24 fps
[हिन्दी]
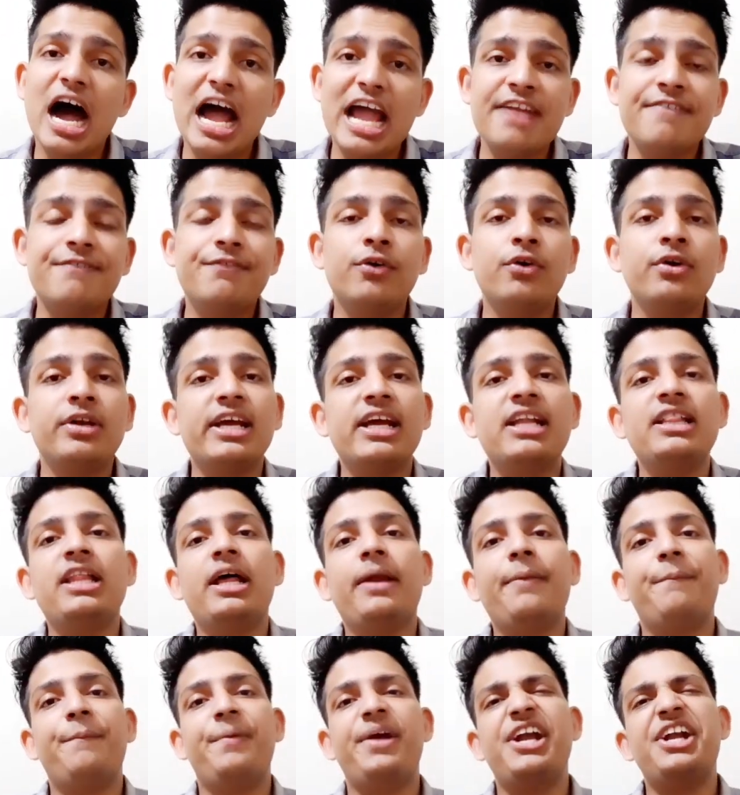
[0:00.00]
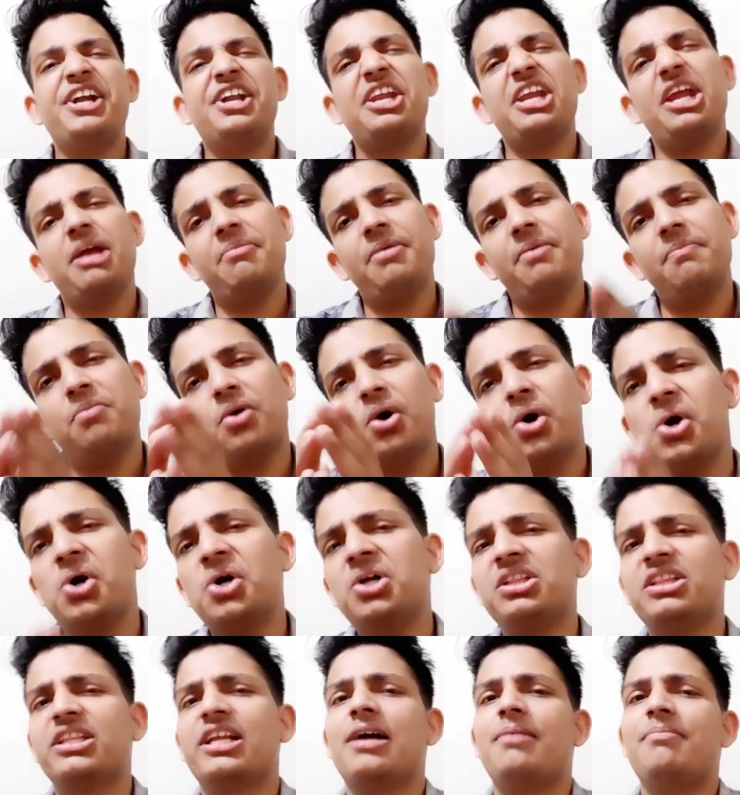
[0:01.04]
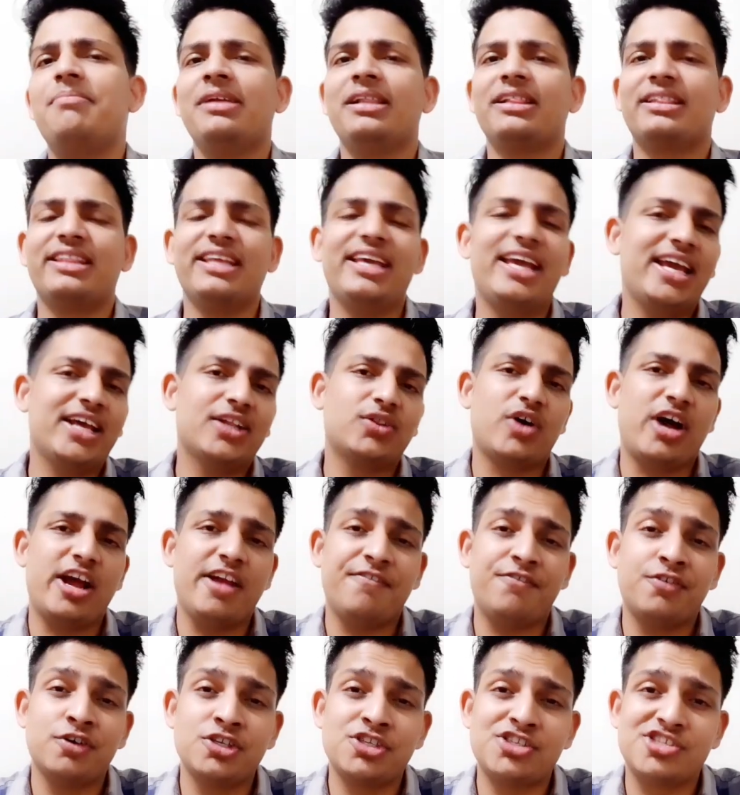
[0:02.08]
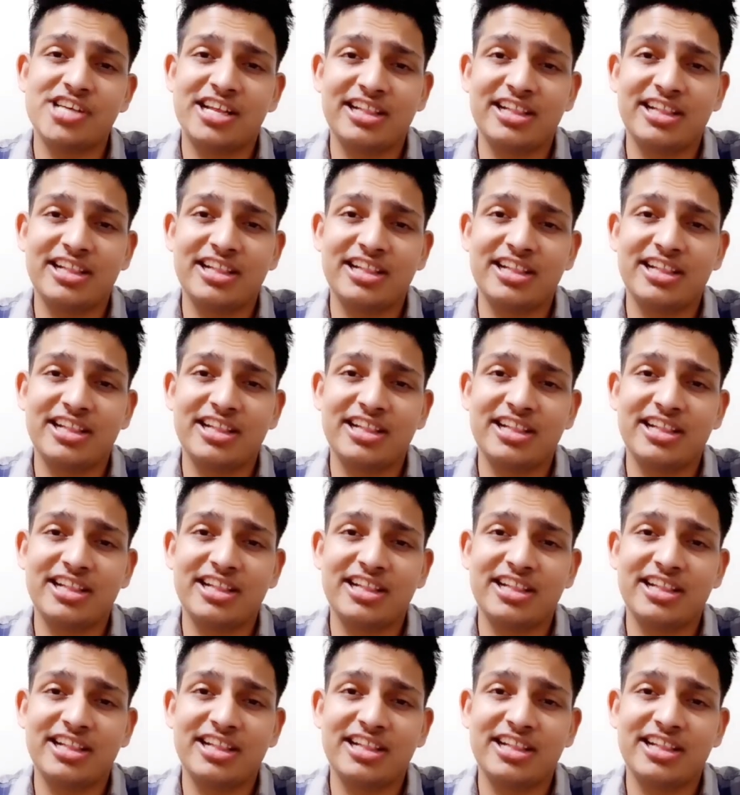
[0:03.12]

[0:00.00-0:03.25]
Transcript: आईफोन के अंदर बैटरी हमें बहुत कम मिलती है तो आईफोन